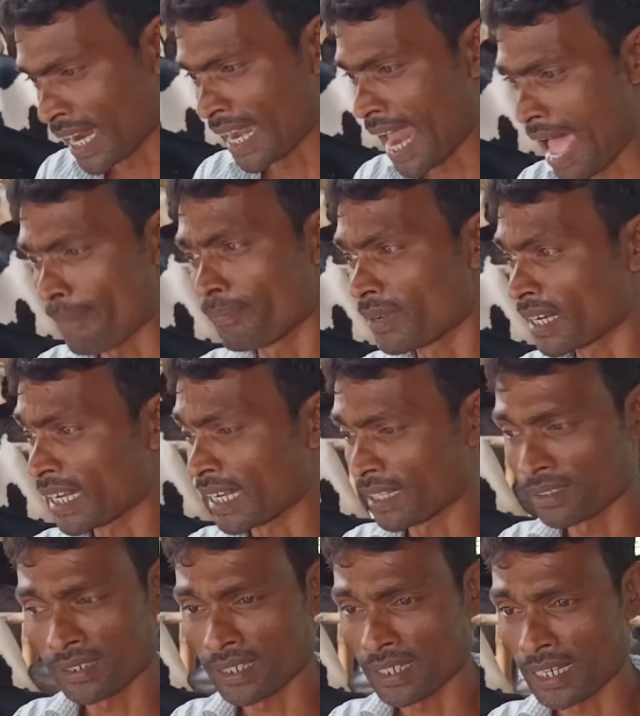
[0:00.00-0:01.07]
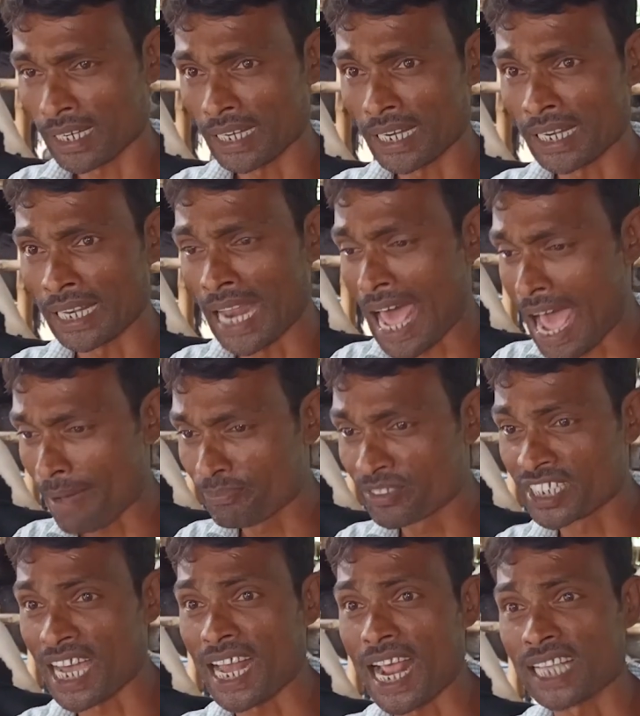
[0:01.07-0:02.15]
লাভ এই মিথ্যা কথাটা বলে তার লাভ
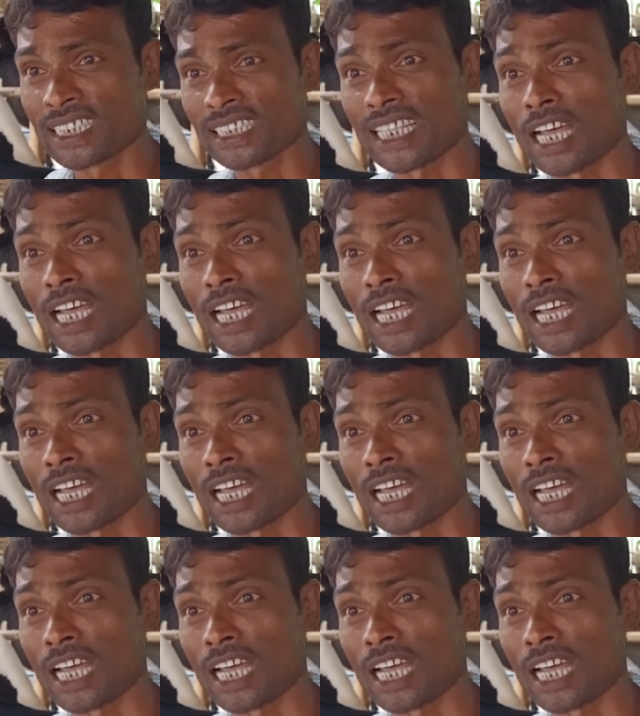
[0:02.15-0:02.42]
যার আছে